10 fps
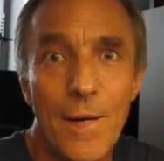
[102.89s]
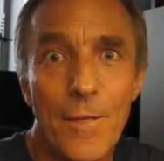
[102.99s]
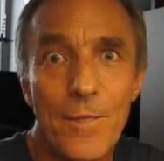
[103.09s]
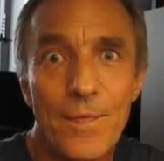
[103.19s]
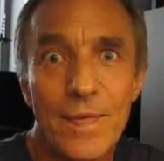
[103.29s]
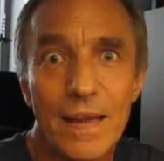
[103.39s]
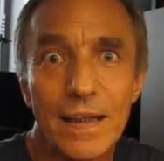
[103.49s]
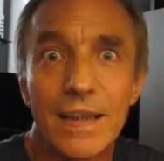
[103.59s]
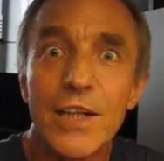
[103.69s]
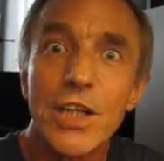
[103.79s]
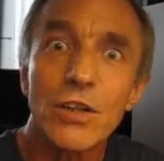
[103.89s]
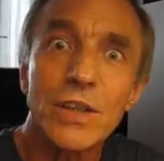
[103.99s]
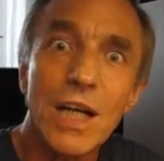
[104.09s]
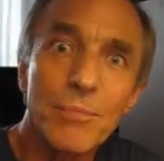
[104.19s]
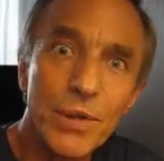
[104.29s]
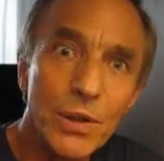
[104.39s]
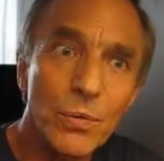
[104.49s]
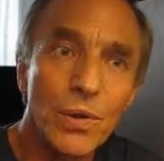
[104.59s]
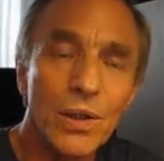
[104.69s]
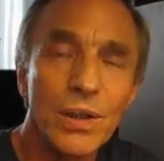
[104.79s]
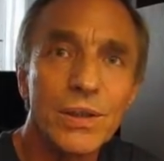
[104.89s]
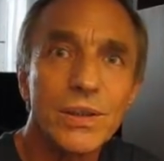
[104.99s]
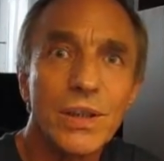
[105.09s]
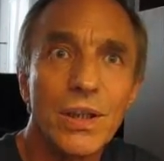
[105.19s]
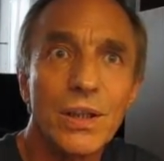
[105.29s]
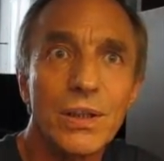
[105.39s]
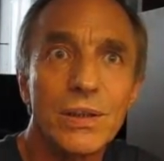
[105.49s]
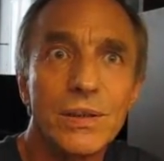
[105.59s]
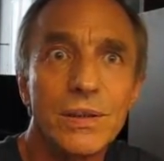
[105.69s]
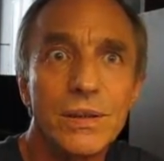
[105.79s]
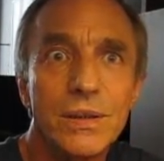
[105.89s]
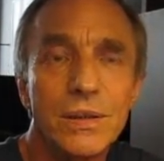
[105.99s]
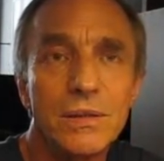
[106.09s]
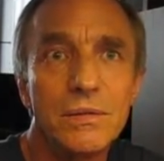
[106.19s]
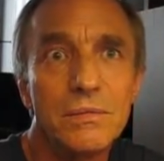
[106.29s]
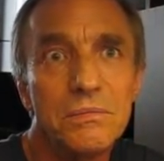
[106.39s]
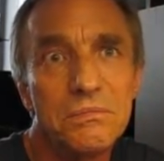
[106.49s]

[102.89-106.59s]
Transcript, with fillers: Mm, dlaczego tak było, to y,